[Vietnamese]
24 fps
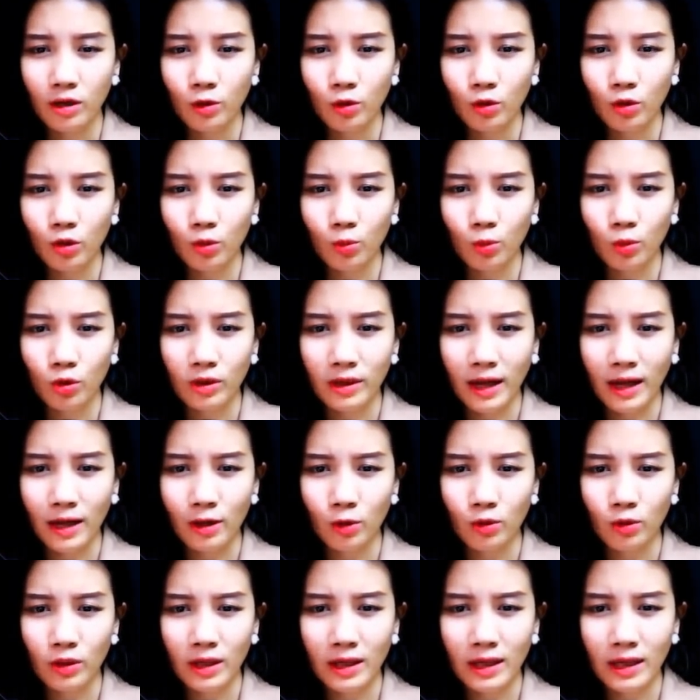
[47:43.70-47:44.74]
Tôi không muốn ngày
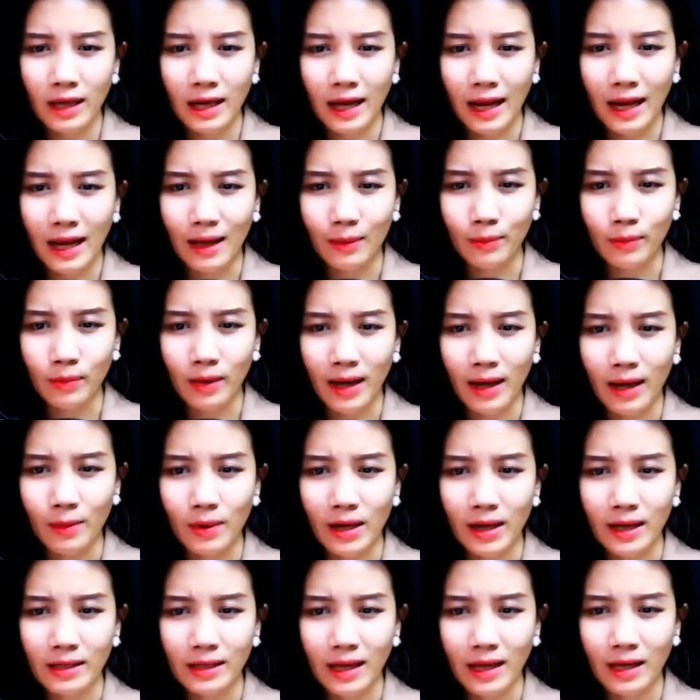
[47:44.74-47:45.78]
đầu tiên đi làm Lại
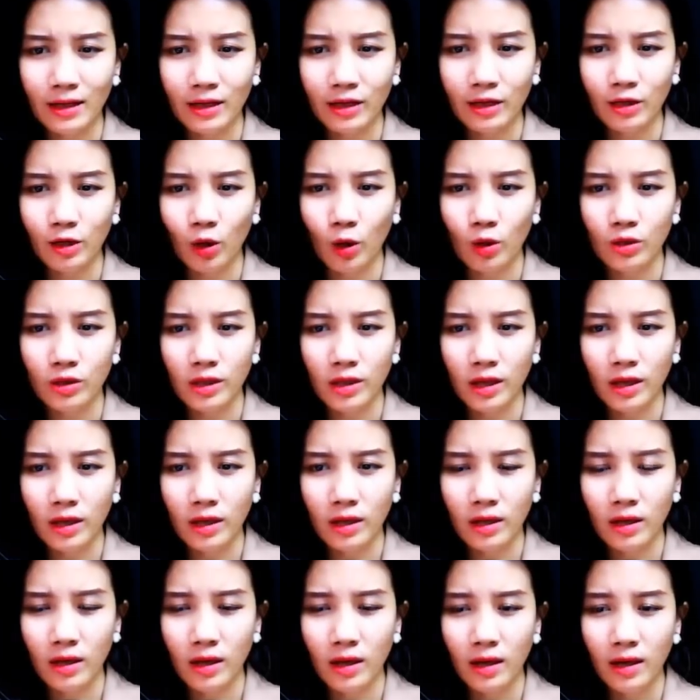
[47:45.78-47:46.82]
bị anh ta gây khó dễ